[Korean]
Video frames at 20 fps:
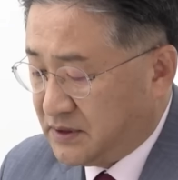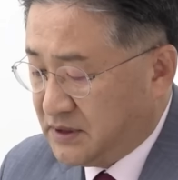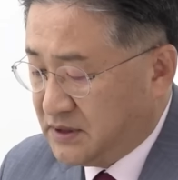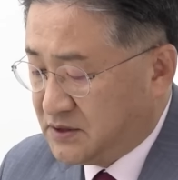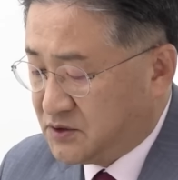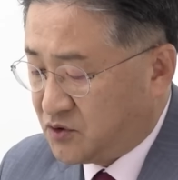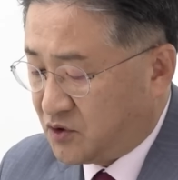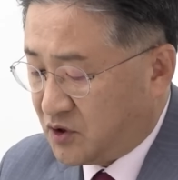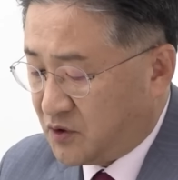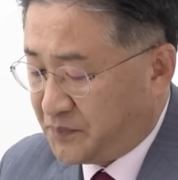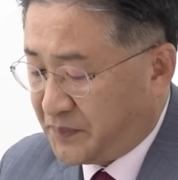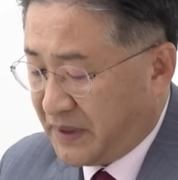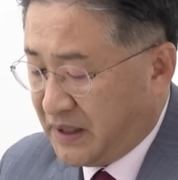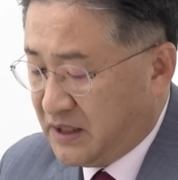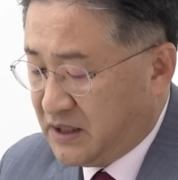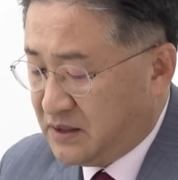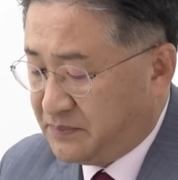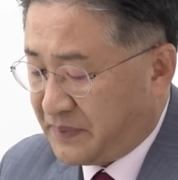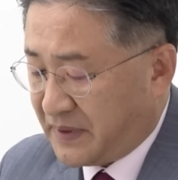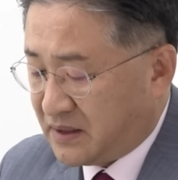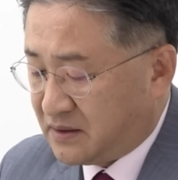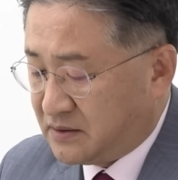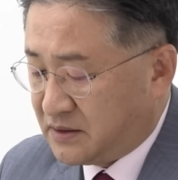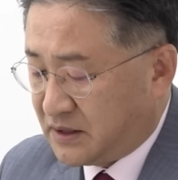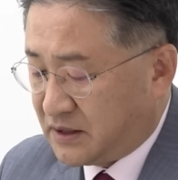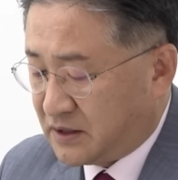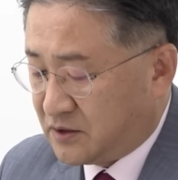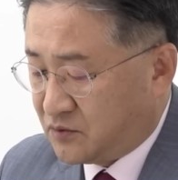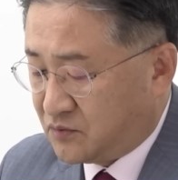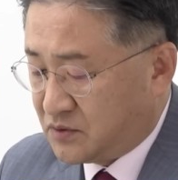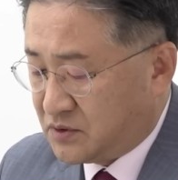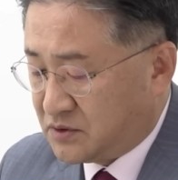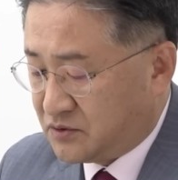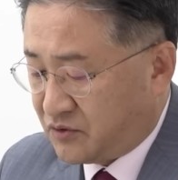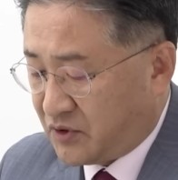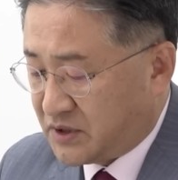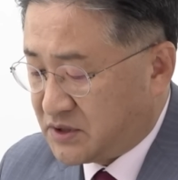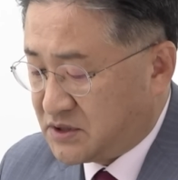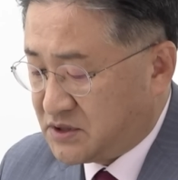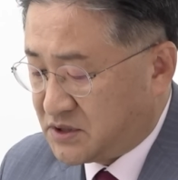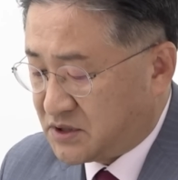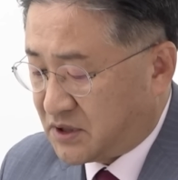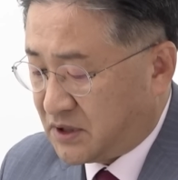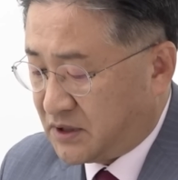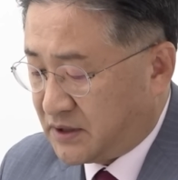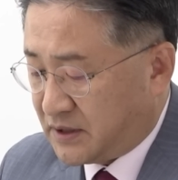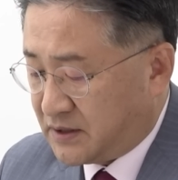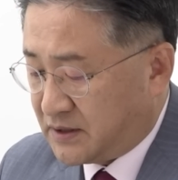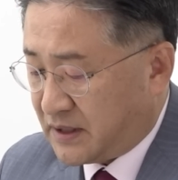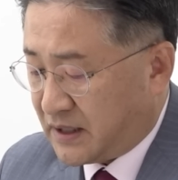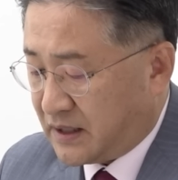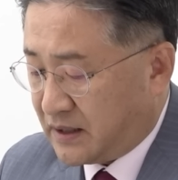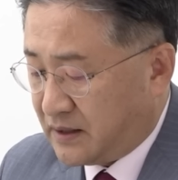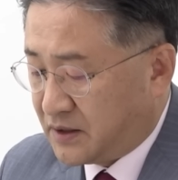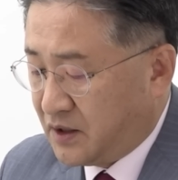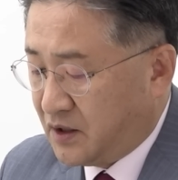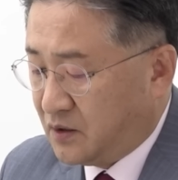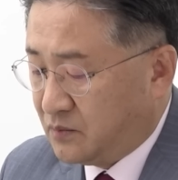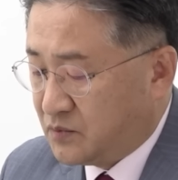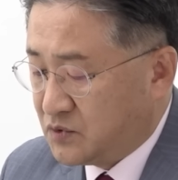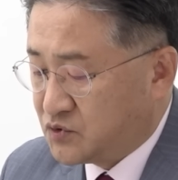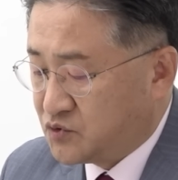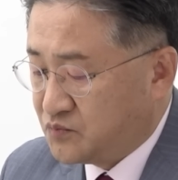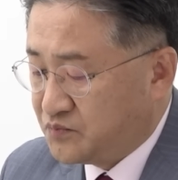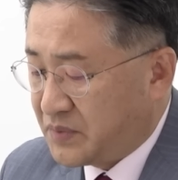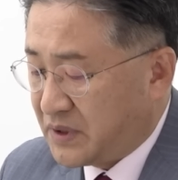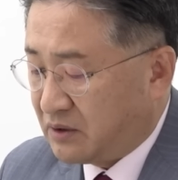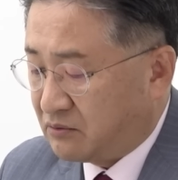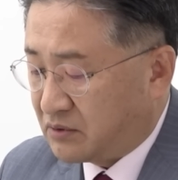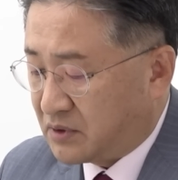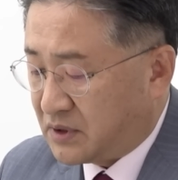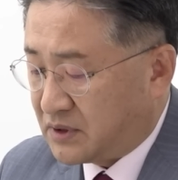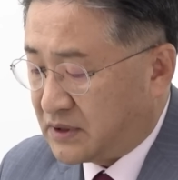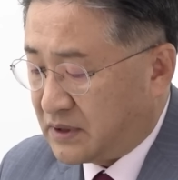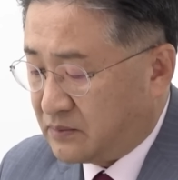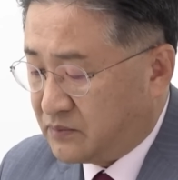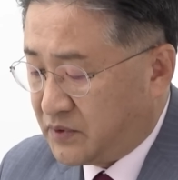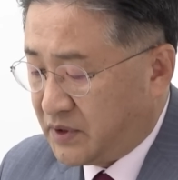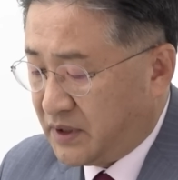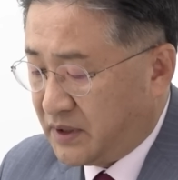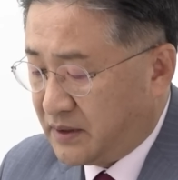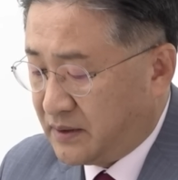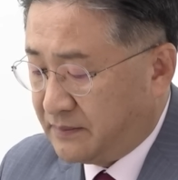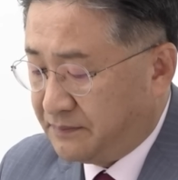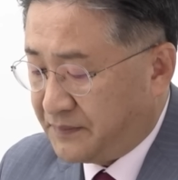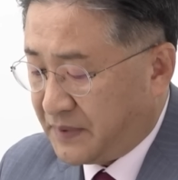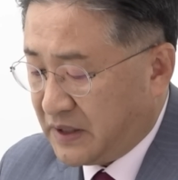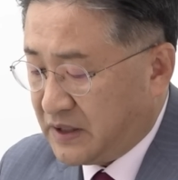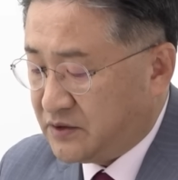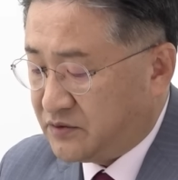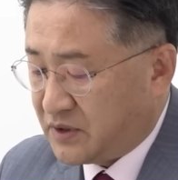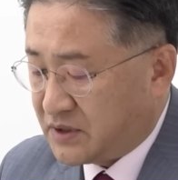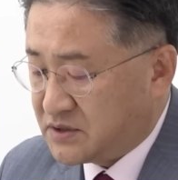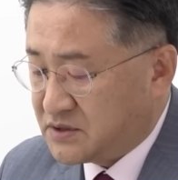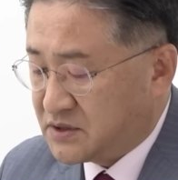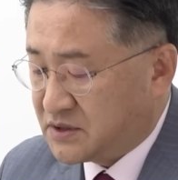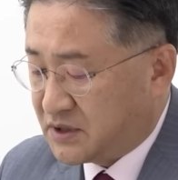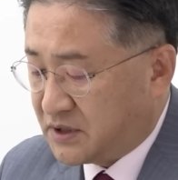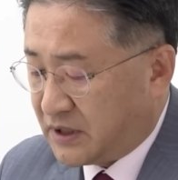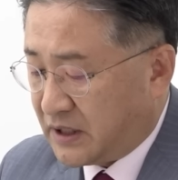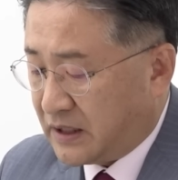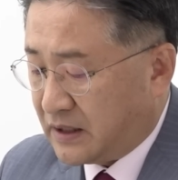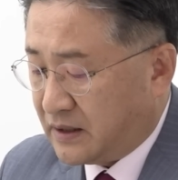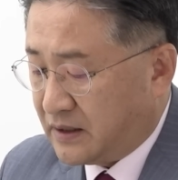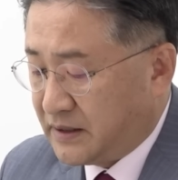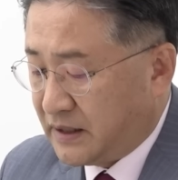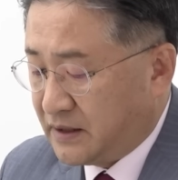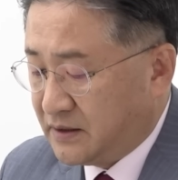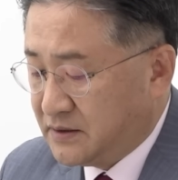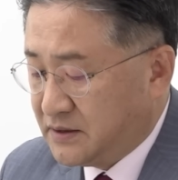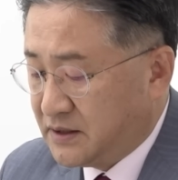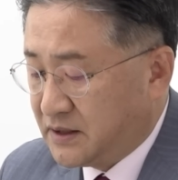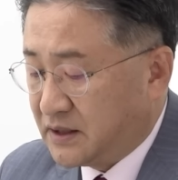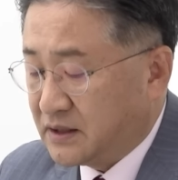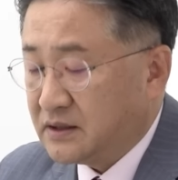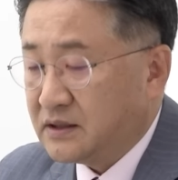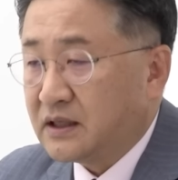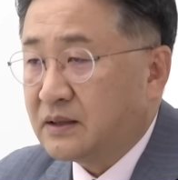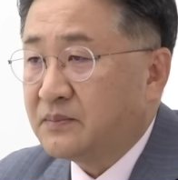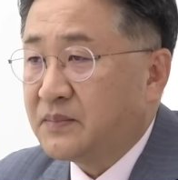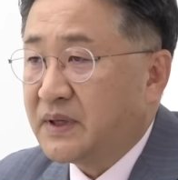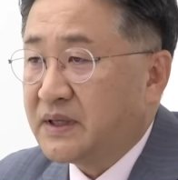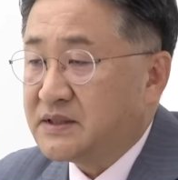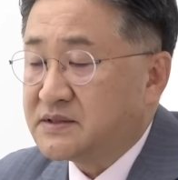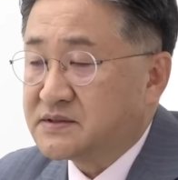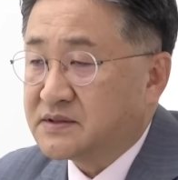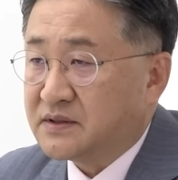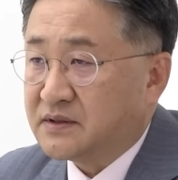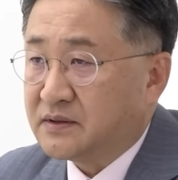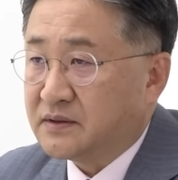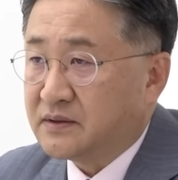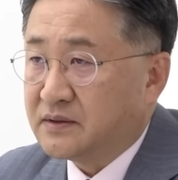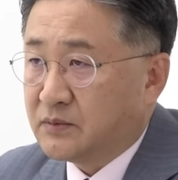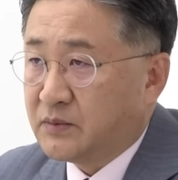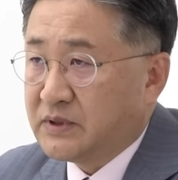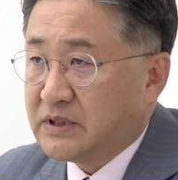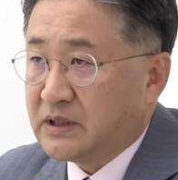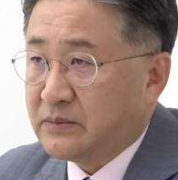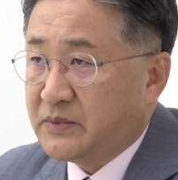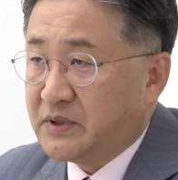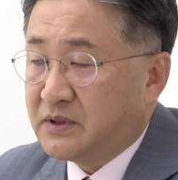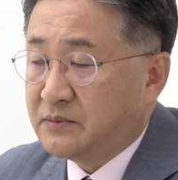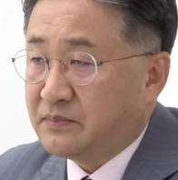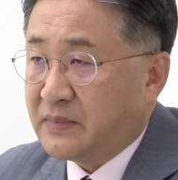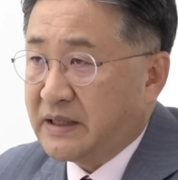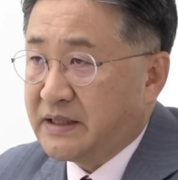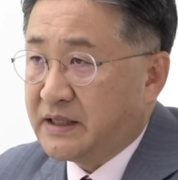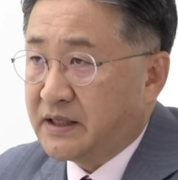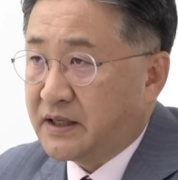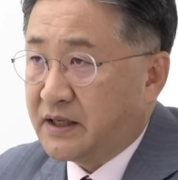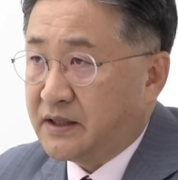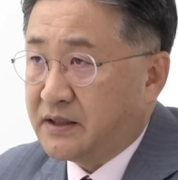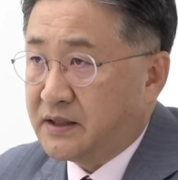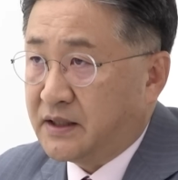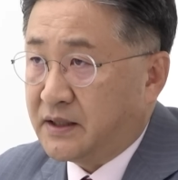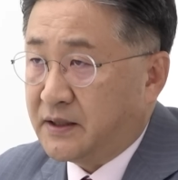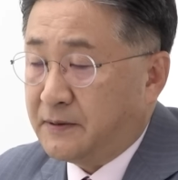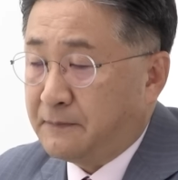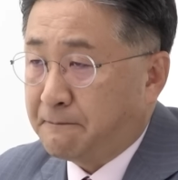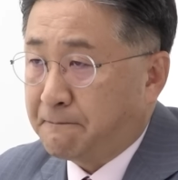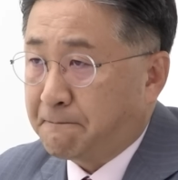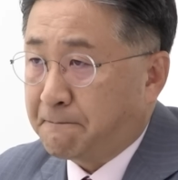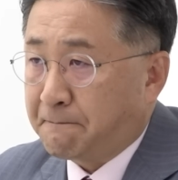일초라도 빨리 박근혜 대통령을 퇴진시켜야 된다. 계엄을 준비하고 있기 때문에 빨리 퇴진시켜라 라는 이야기를 한 바 있어요. 왜냐하면 만약에 이게